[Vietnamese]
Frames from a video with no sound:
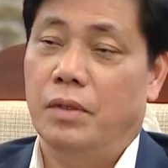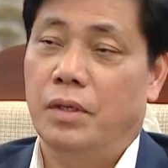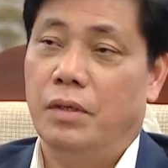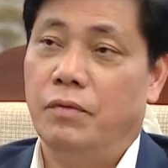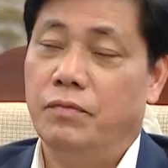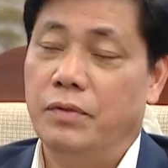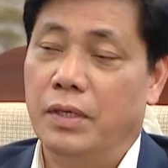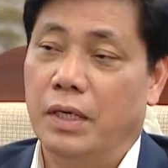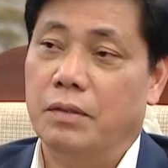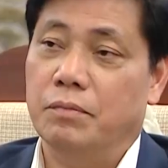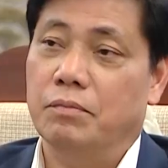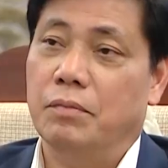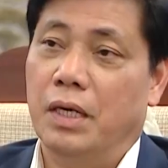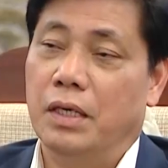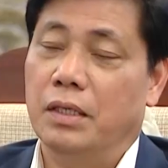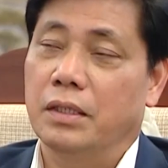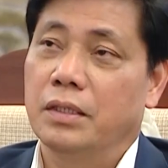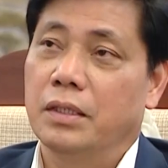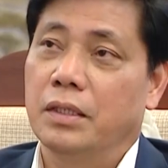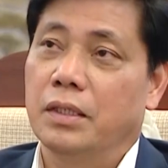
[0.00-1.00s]
cái việc
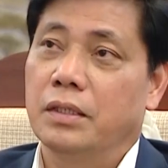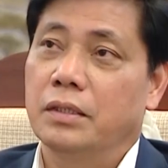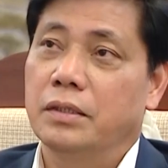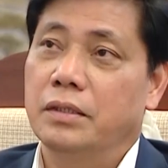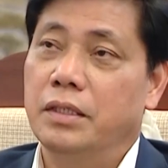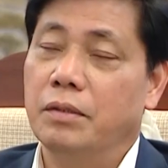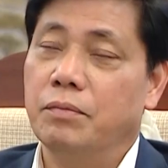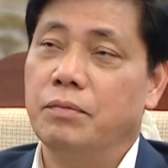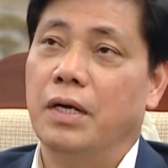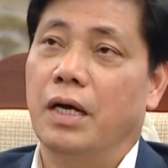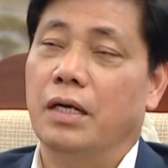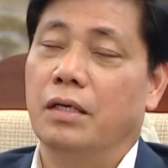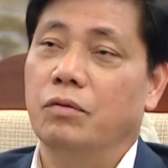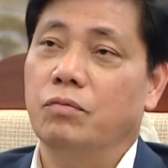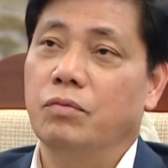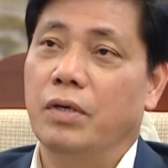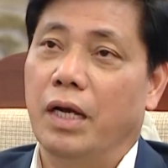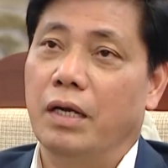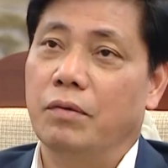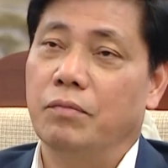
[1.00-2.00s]
mà tiếp cận
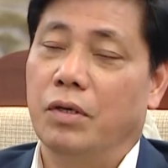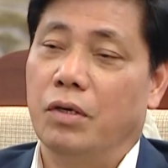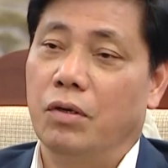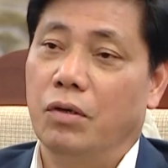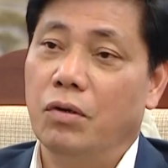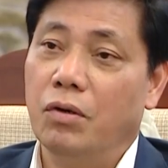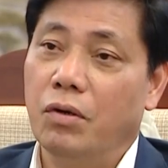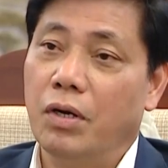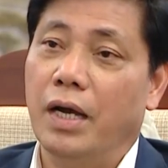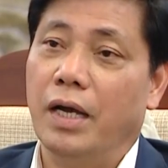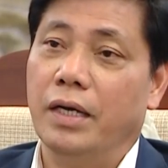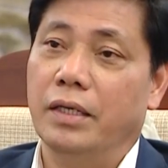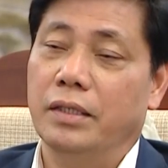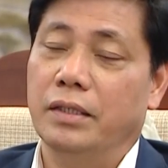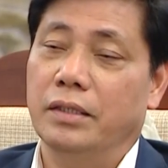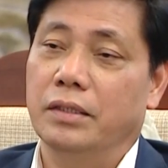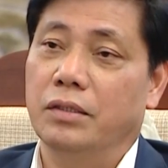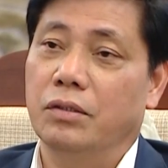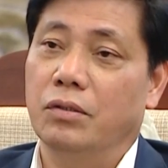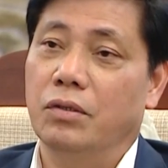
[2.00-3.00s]
lúc này mà có khó khăn
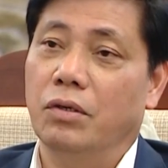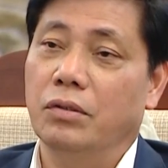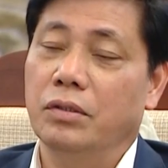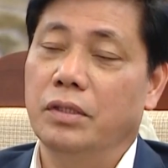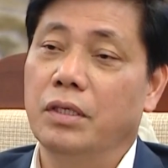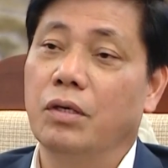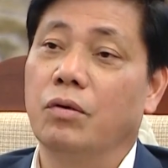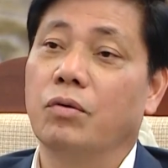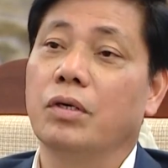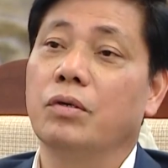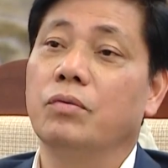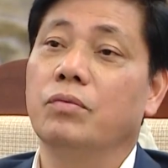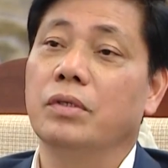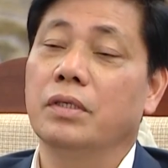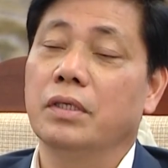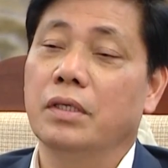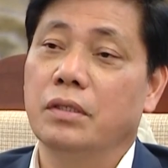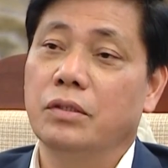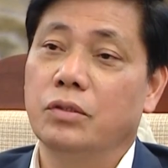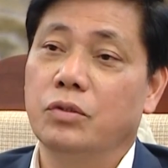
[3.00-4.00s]
thì nó có nhiều cái
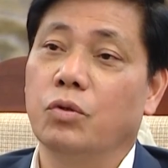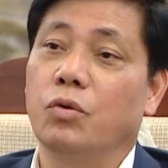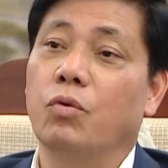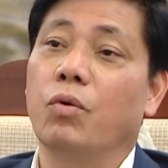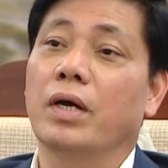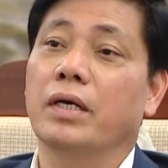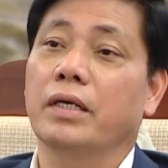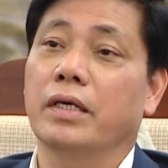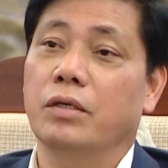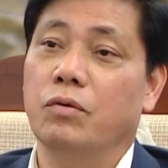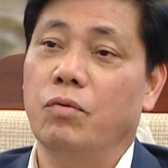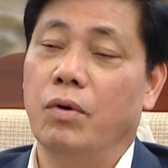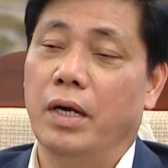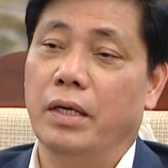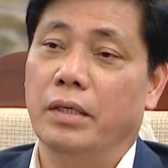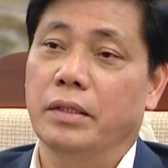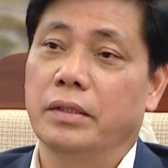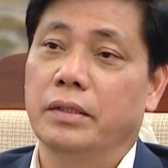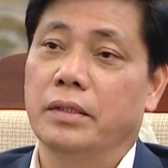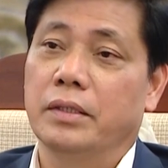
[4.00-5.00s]
nguyên nhân chủ quan khách
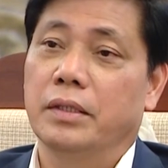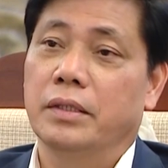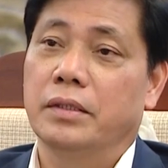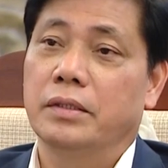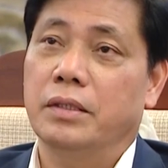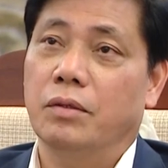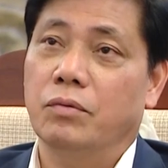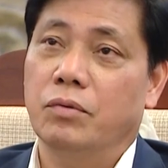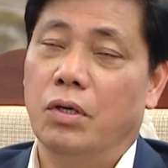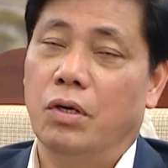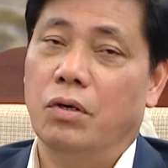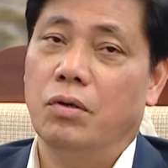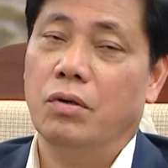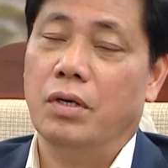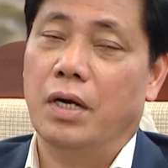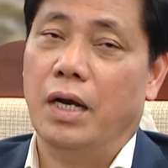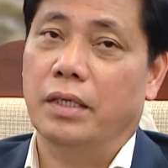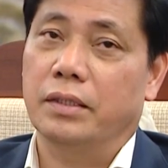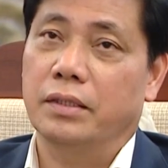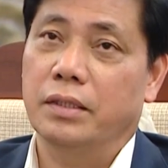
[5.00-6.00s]
quan trong đó có
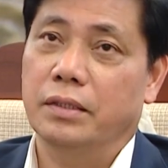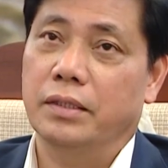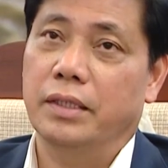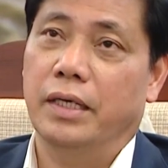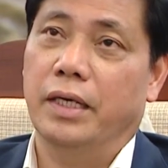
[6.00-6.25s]
cả thực